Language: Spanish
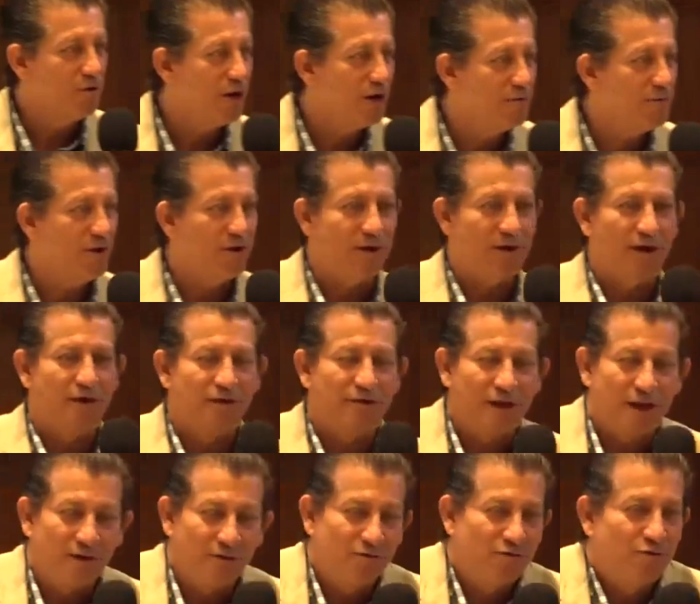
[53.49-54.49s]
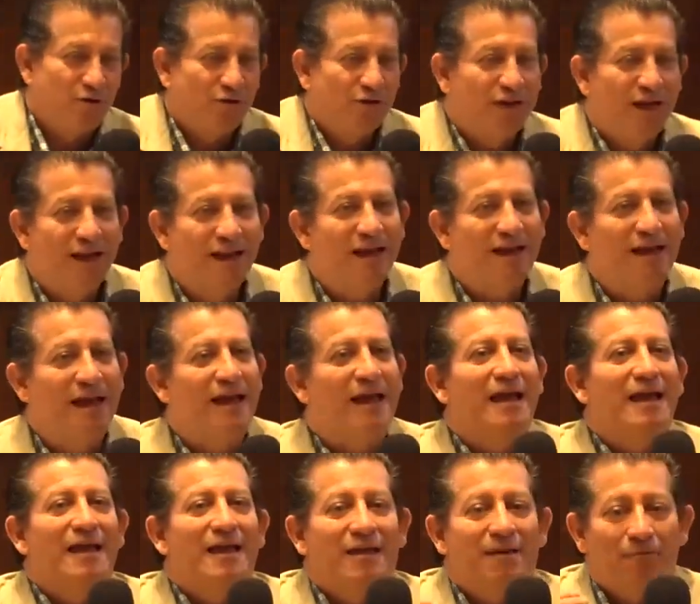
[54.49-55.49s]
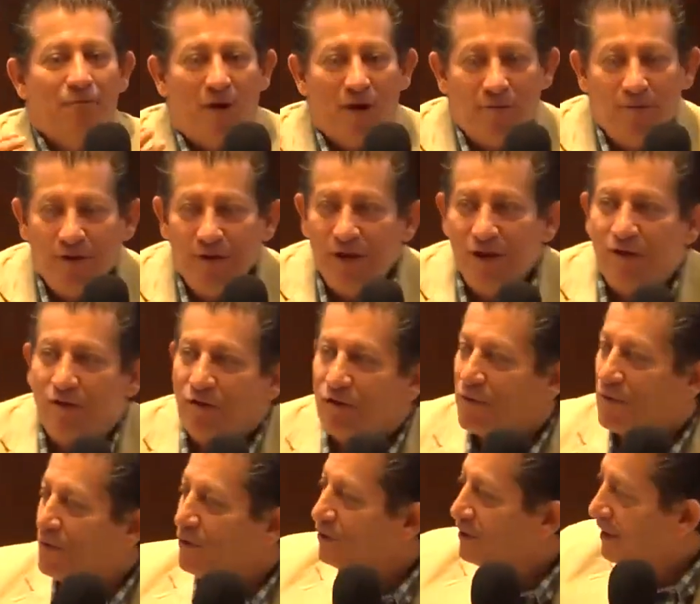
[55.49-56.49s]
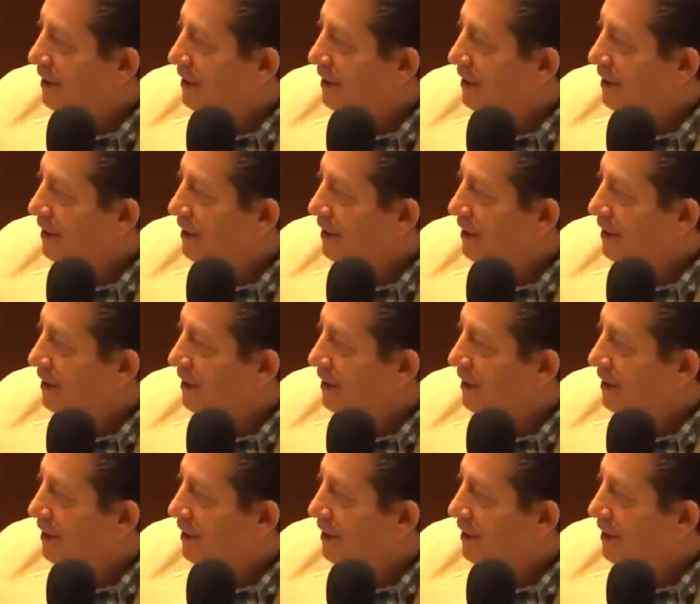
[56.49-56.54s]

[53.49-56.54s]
duermo, y uno tiene que vuelvo y digo, como